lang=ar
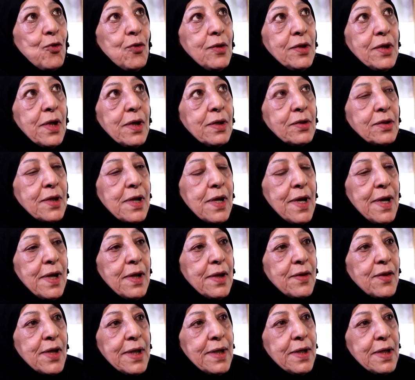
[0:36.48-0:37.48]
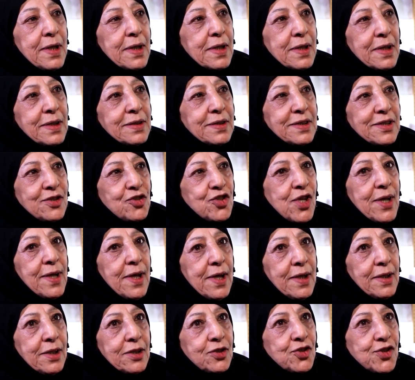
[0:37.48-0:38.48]
كنت اخطا ضيق
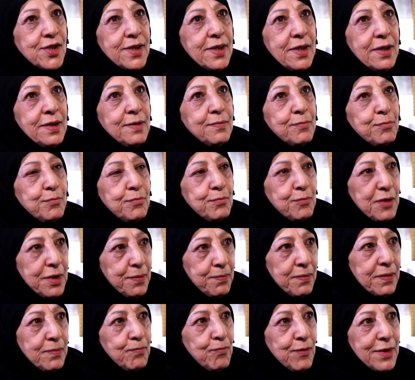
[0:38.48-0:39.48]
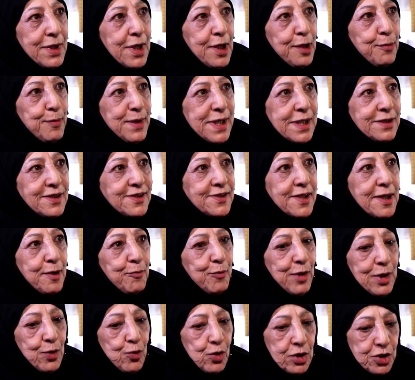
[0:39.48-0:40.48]
اتجاه العشاء من, من البيت ساعة
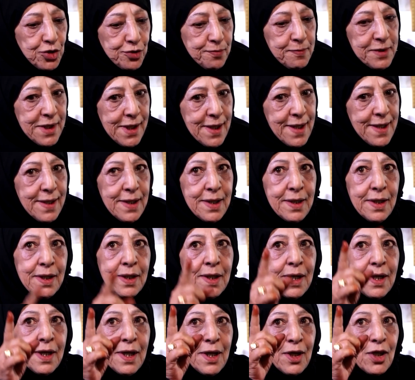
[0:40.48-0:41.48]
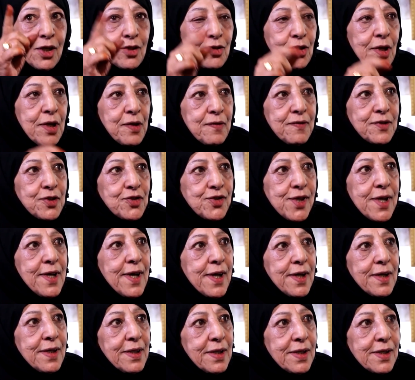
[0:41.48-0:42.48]
ما اقولش من هنا لطرف
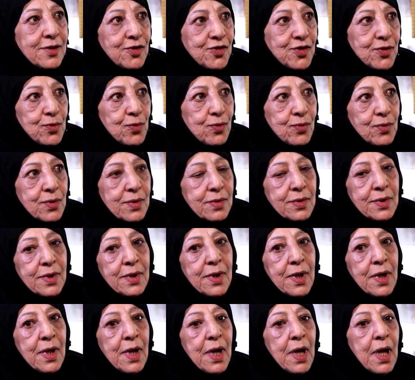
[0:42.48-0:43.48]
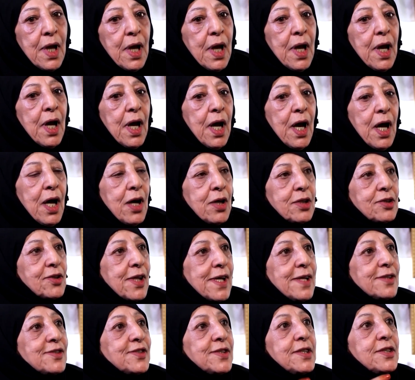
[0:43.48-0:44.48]
الشارع السوق
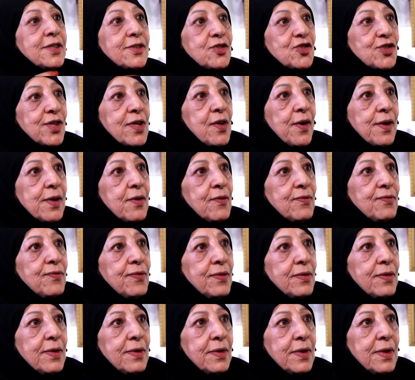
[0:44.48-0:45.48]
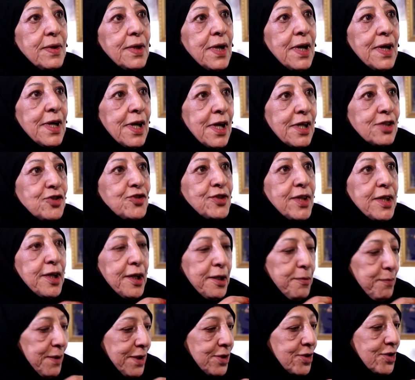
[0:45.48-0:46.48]
اخطا اصير اتصرف
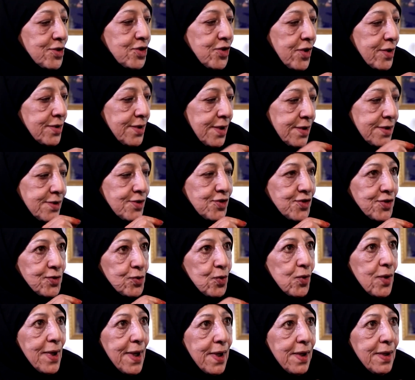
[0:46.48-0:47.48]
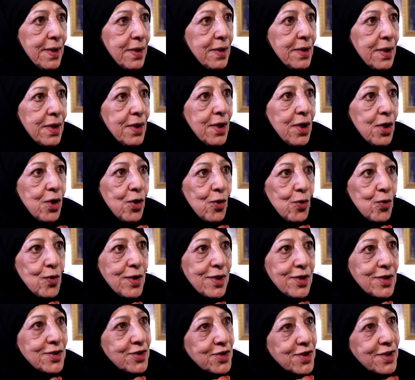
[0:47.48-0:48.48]
اشتري بقرش سكر
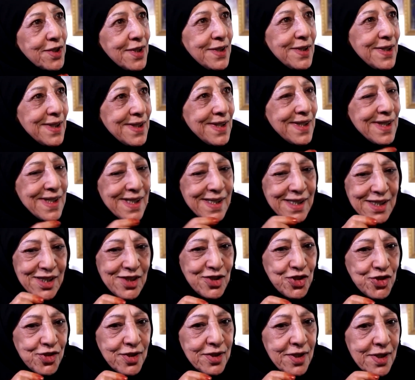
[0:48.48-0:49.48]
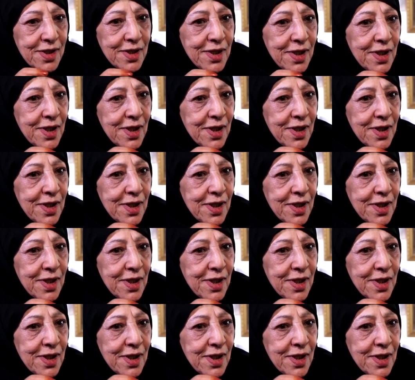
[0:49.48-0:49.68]
وقرش قشر